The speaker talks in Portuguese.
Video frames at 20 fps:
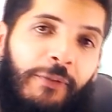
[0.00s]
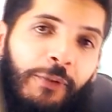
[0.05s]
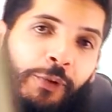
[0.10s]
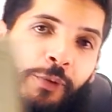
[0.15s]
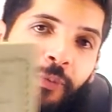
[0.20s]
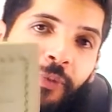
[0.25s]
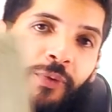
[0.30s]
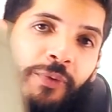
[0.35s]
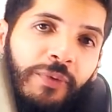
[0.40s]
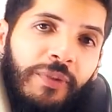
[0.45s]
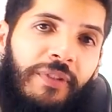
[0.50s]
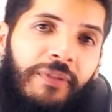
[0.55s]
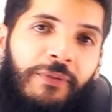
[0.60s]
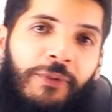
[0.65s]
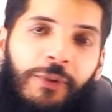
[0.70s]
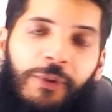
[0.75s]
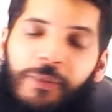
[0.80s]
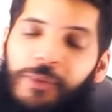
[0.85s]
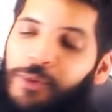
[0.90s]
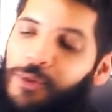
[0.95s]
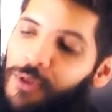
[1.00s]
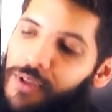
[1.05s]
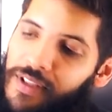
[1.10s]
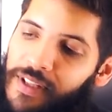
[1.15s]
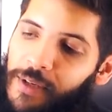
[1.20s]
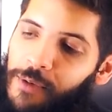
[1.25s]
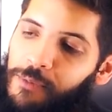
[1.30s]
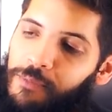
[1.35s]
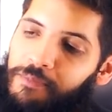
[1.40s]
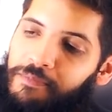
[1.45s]
Volume 1 e volume
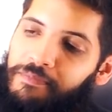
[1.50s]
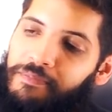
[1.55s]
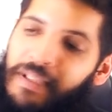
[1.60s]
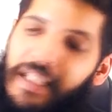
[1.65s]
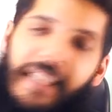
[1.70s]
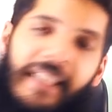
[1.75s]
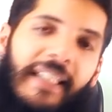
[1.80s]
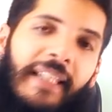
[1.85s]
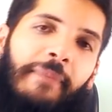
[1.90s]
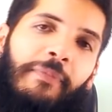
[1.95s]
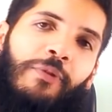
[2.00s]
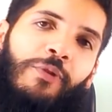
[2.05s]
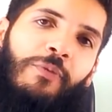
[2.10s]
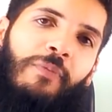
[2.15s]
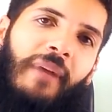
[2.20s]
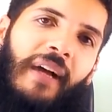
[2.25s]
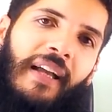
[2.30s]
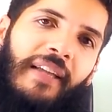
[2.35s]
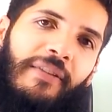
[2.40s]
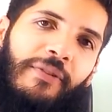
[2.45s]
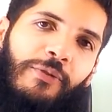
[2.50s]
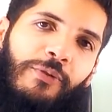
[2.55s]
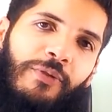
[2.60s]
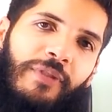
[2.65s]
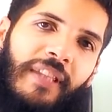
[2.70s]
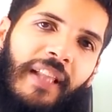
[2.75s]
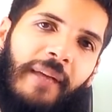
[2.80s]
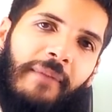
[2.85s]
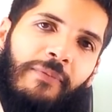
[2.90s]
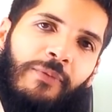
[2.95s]
2 é o Princípios
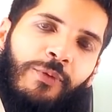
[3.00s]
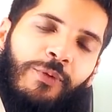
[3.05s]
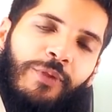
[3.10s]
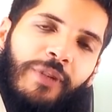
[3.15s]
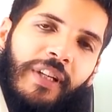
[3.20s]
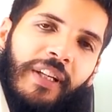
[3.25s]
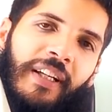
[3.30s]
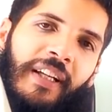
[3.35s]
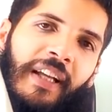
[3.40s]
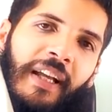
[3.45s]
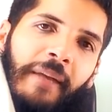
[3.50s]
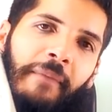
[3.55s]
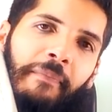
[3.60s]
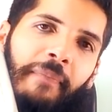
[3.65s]
Básicos da Música